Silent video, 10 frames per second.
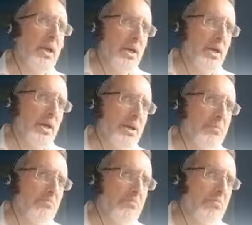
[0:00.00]
э,
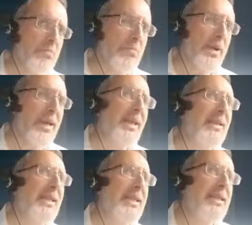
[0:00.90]

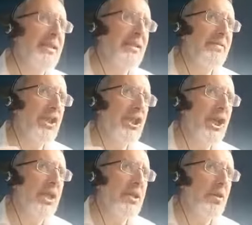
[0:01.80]
преданности
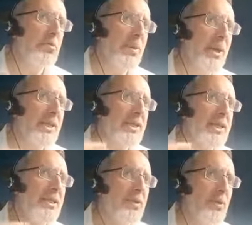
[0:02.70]
движению,
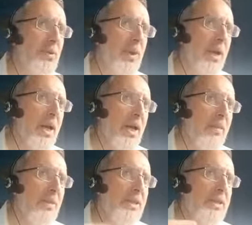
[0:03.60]
процессу и
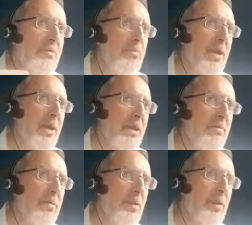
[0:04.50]

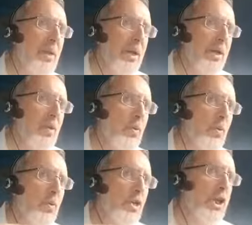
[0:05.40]
постепенному
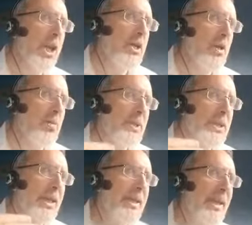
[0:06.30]
улучшению,
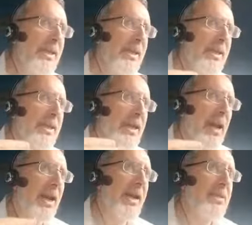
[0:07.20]
постоянной
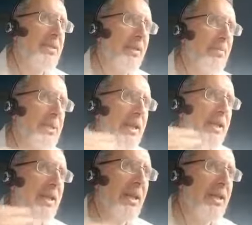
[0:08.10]
регенерации,
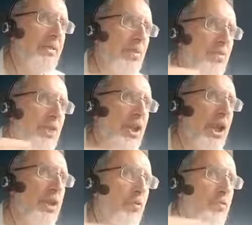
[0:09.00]
постоянному
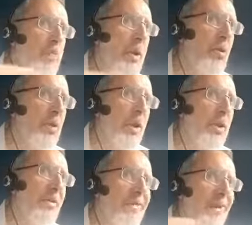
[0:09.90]
движению вперед
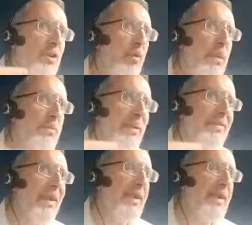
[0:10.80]
в одном направлении,